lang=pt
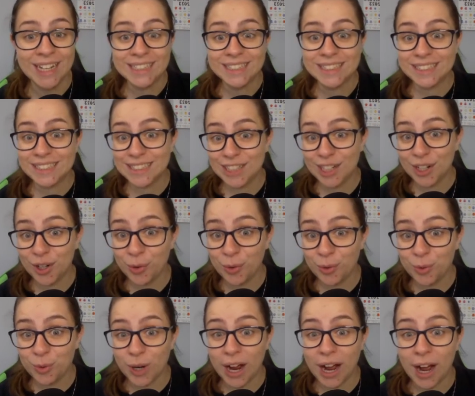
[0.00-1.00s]
Se
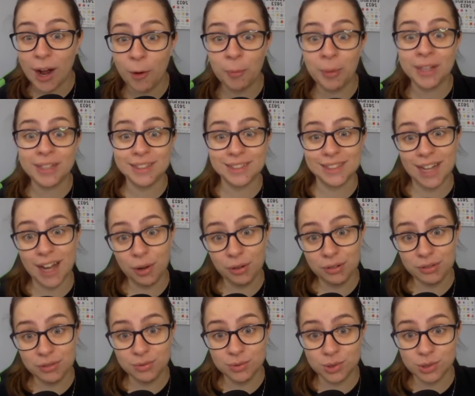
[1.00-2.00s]
eu aumentar
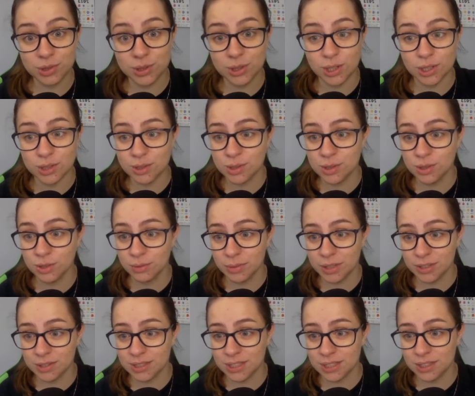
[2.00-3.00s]
um dos nossos
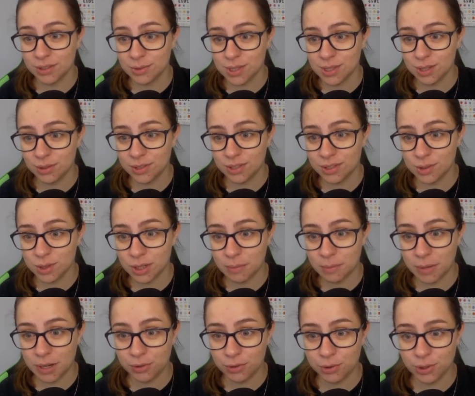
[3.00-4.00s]
números, então se eu
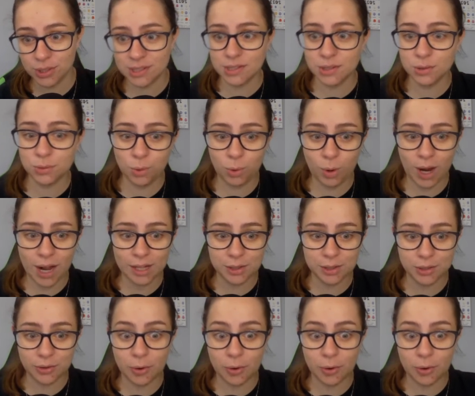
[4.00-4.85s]
transformar o 2 em um 4,